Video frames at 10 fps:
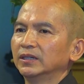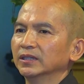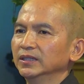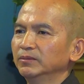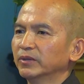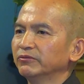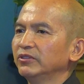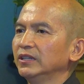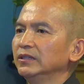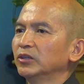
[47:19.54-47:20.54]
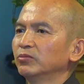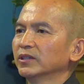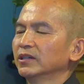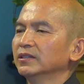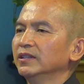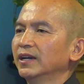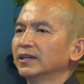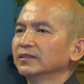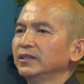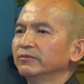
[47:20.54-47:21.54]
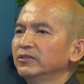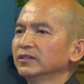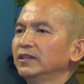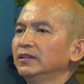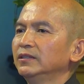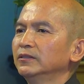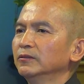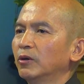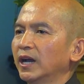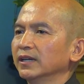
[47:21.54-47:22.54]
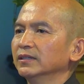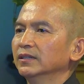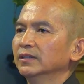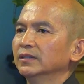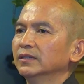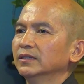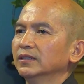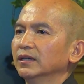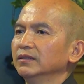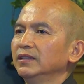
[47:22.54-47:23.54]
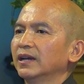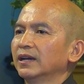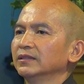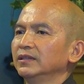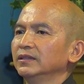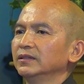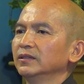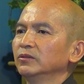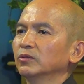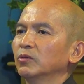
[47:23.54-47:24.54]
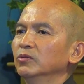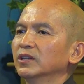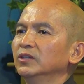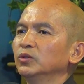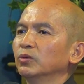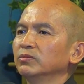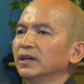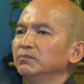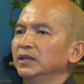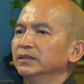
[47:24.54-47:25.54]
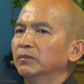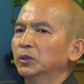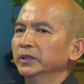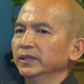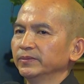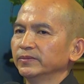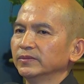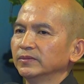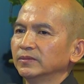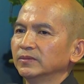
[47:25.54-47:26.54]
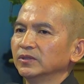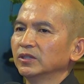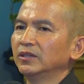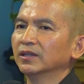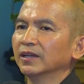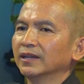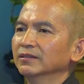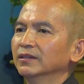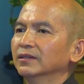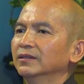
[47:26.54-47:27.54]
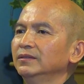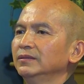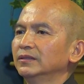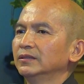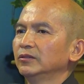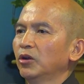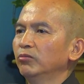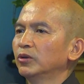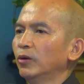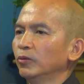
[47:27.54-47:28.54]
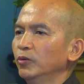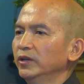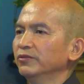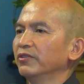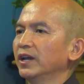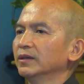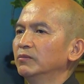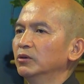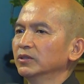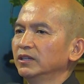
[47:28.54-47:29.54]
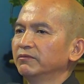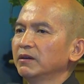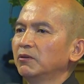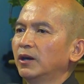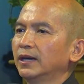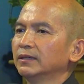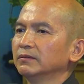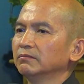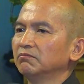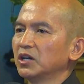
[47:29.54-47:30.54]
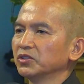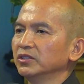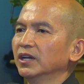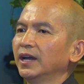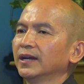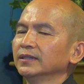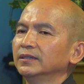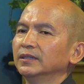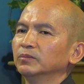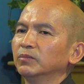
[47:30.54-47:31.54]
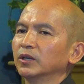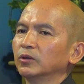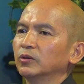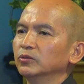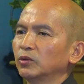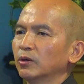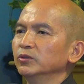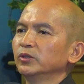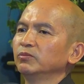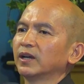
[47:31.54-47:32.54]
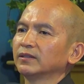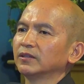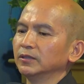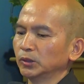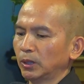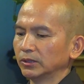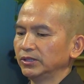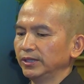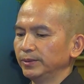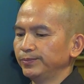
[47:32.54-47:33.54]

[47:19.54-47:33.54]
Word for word: Nhưng mà vì trong cái thời gian Thiên Phước đi nước ngoài, ở nhà thì cái tủ kinh cũng đã bị mối, cho nên ảnh hưởng không còn nguyên vẹn bộ Kinh Pháp Hoa bằng chữ Hán mà cụ tổ chúng ta từng thọ trì.